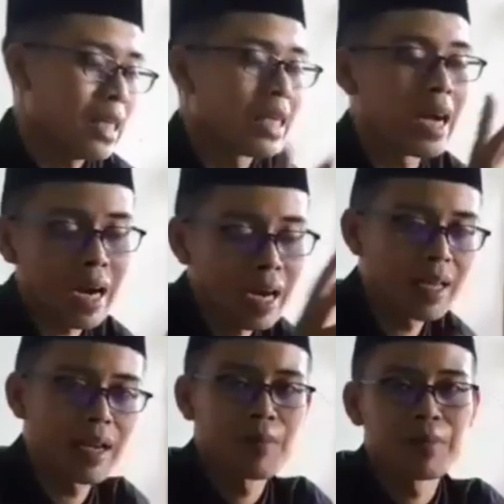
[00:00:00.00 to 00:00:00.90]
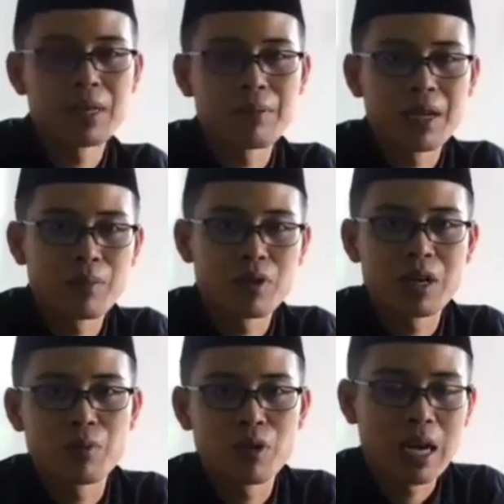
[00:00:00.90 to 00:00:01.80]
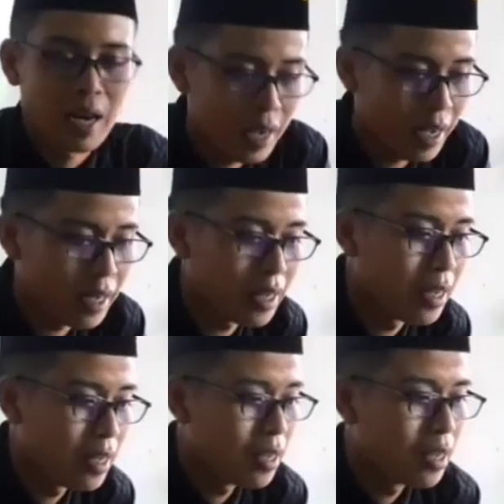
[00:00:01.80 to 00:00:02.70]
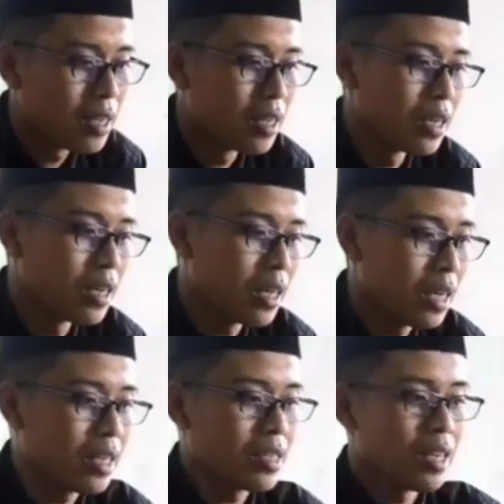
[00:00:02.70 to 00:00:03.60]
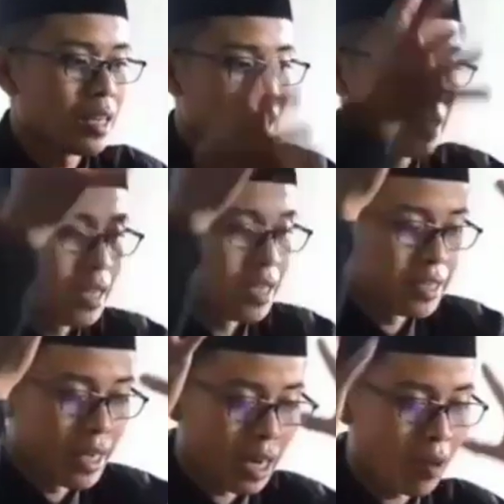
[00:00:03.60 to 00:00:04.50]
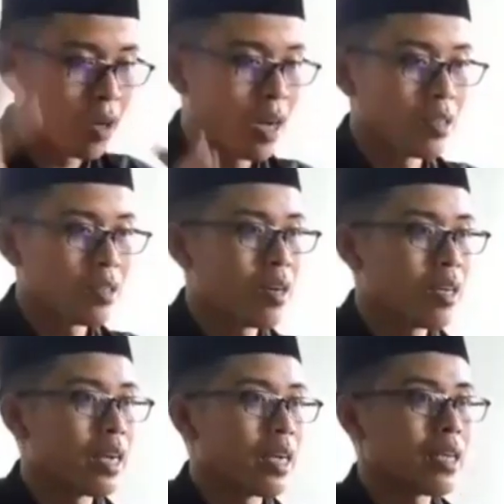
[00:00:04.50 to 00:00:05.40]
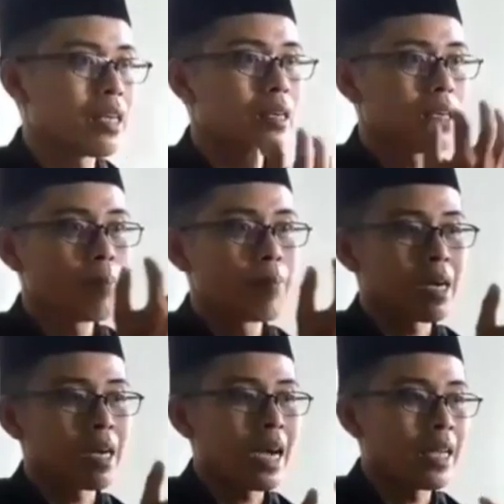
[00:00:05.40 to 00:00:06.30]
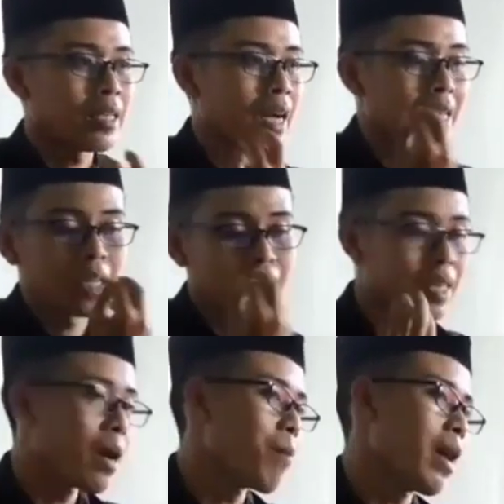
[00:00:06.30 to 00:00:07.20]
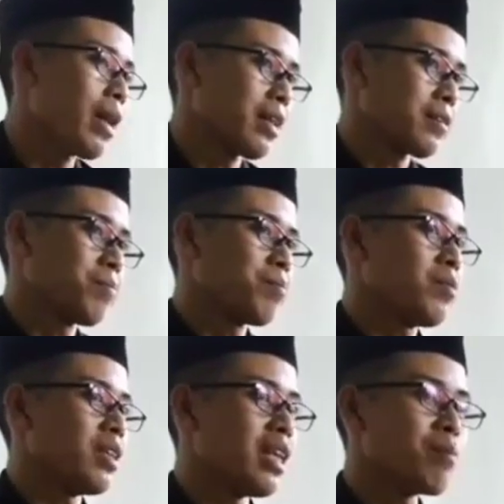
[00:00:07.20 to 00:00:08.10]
tiga kali lah minimal mudah-mudahan uh, kita senantiasa dijaga oleh Allah dari berkata yang tidak baik jadi